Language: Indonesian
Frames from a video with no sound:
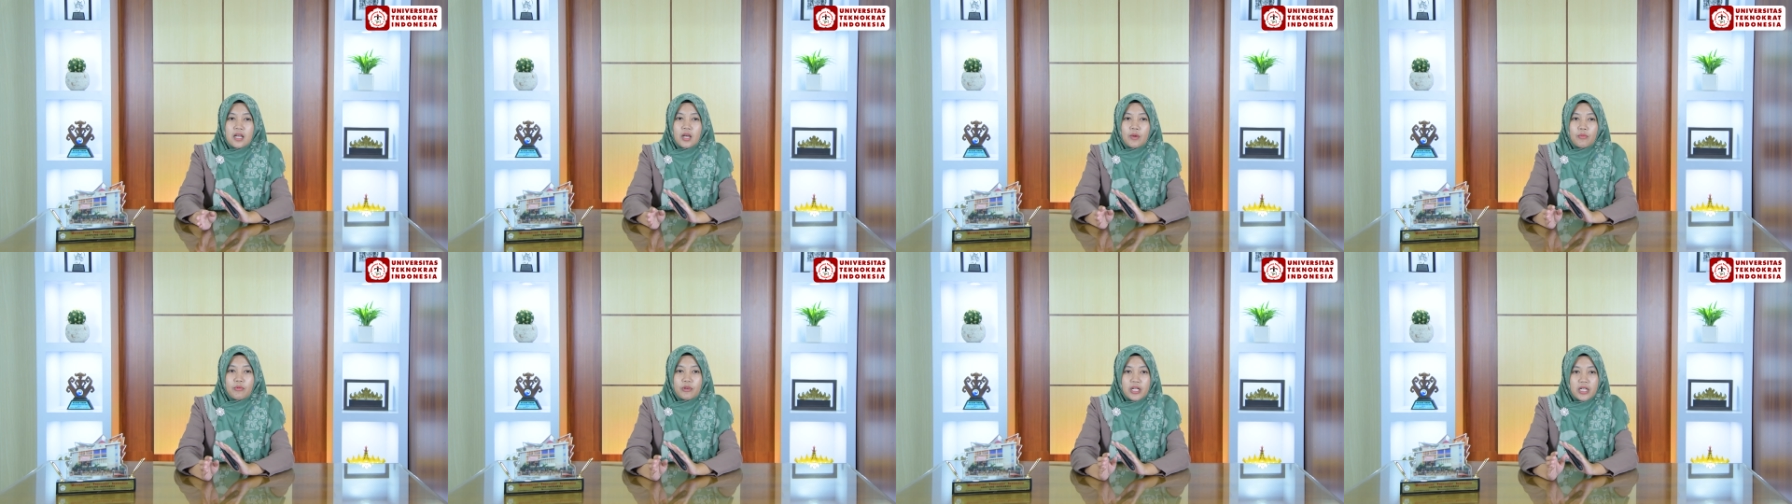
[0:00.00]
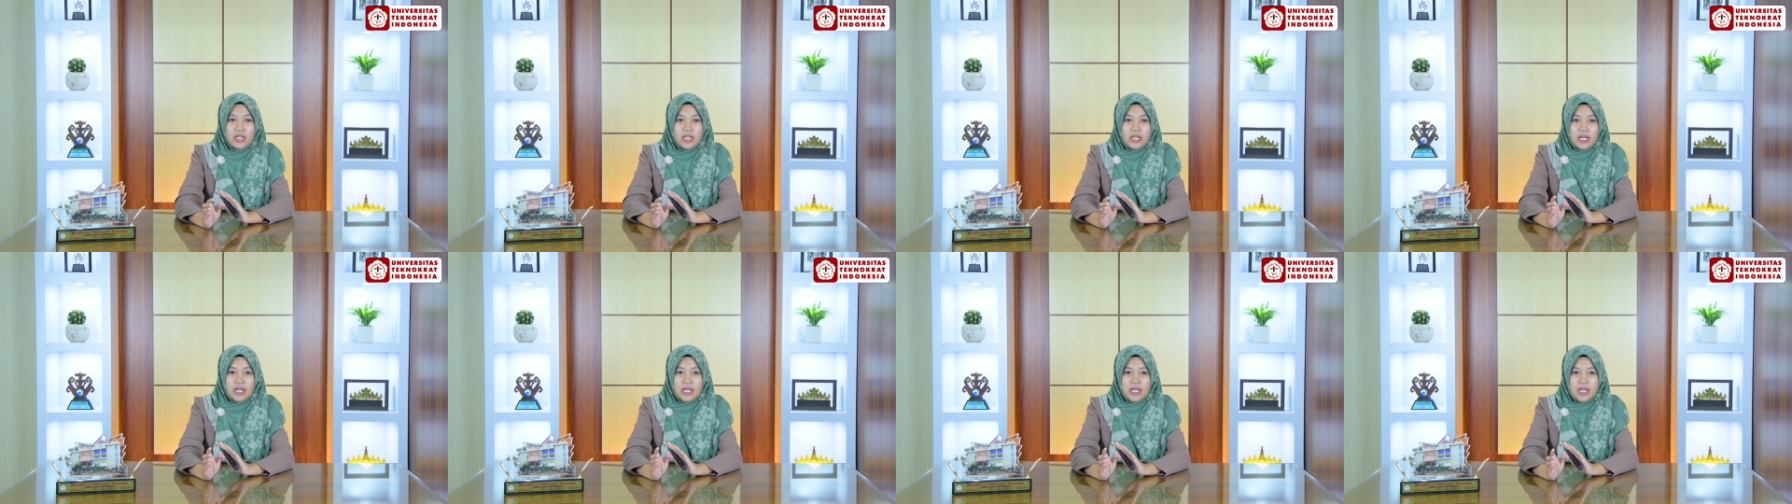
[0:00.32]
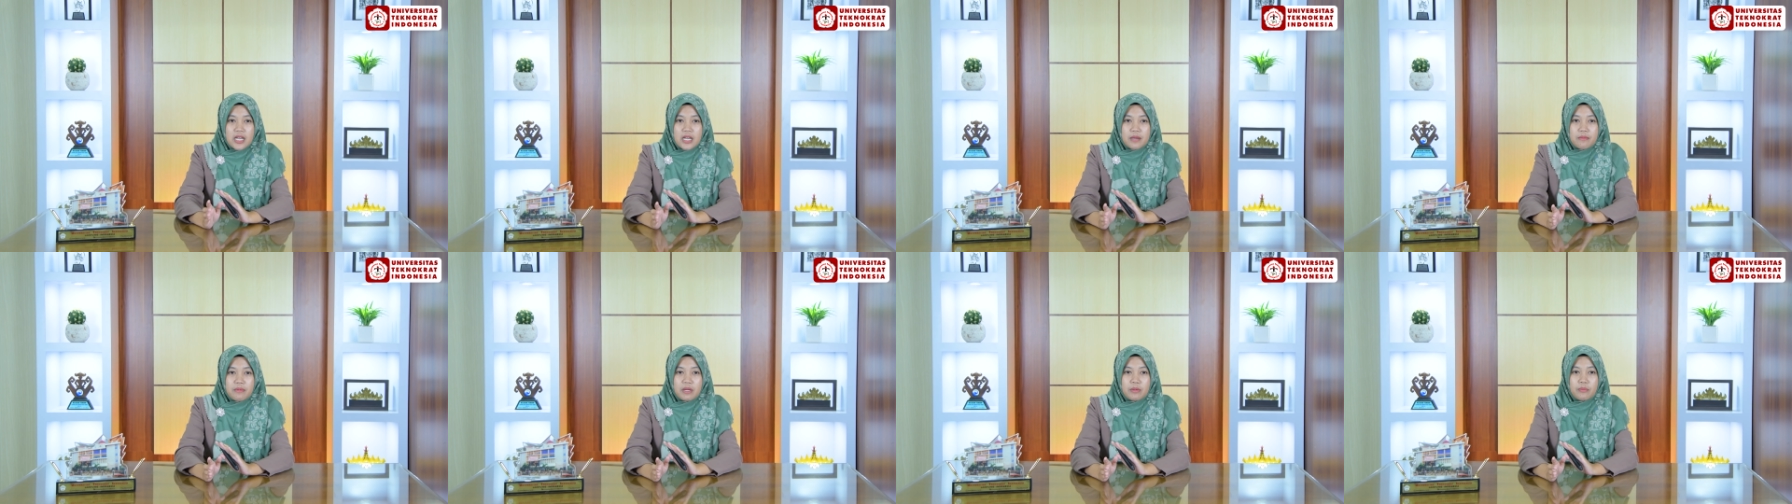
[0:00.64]
Kemudian
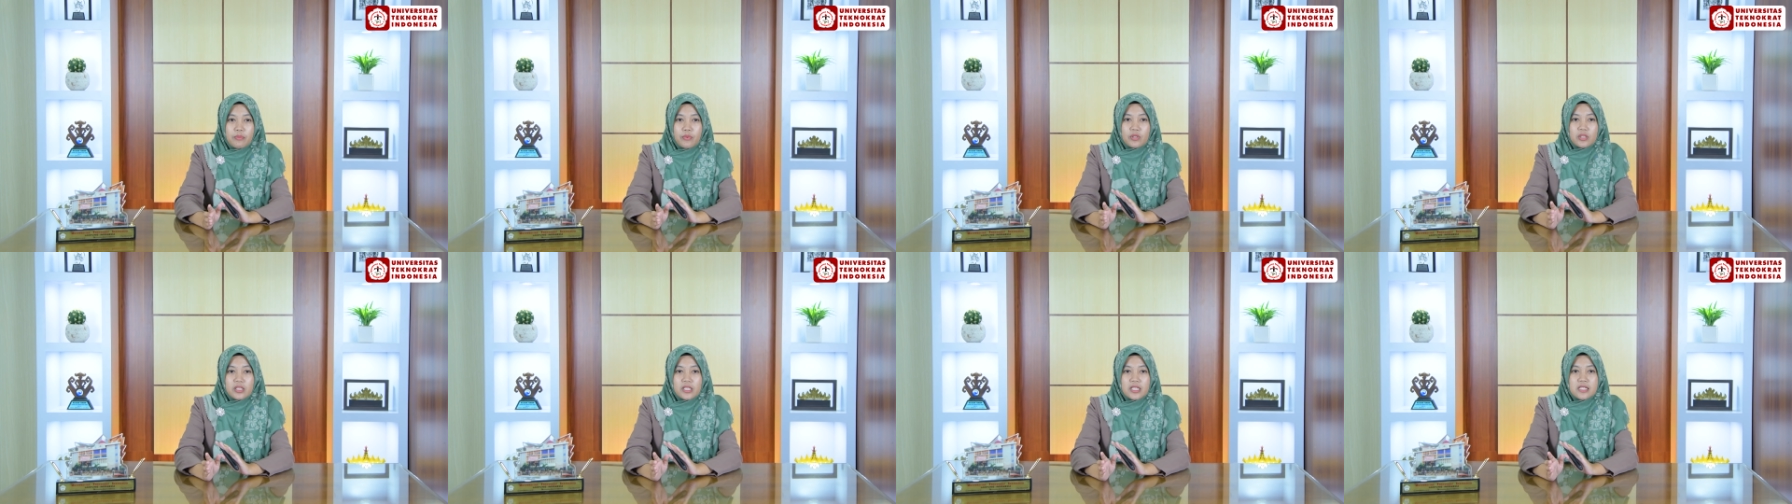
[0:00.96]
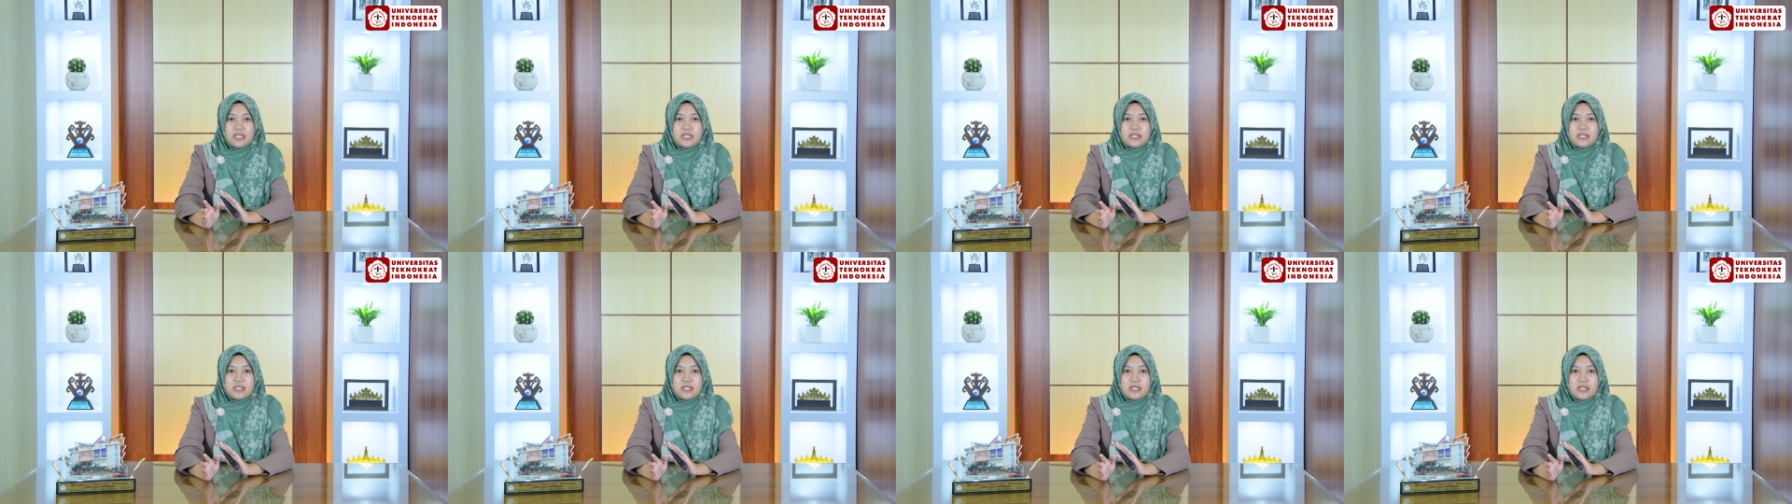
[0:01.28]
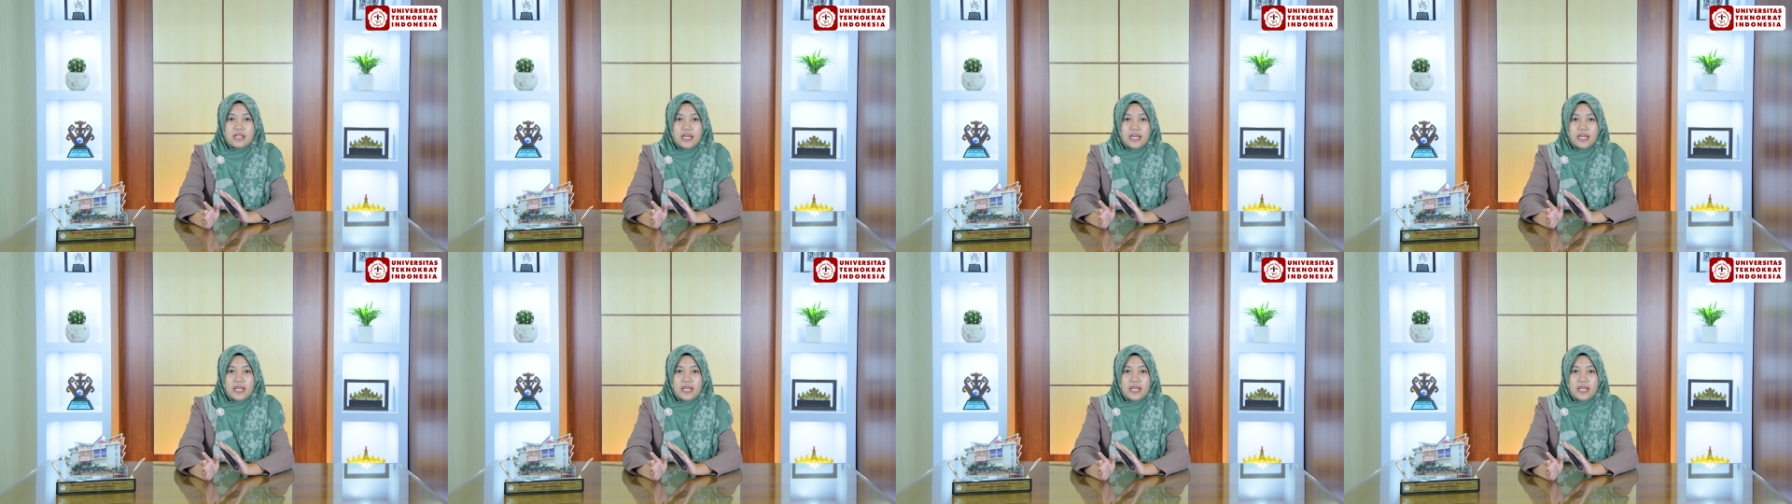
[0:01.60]
keragaman potensi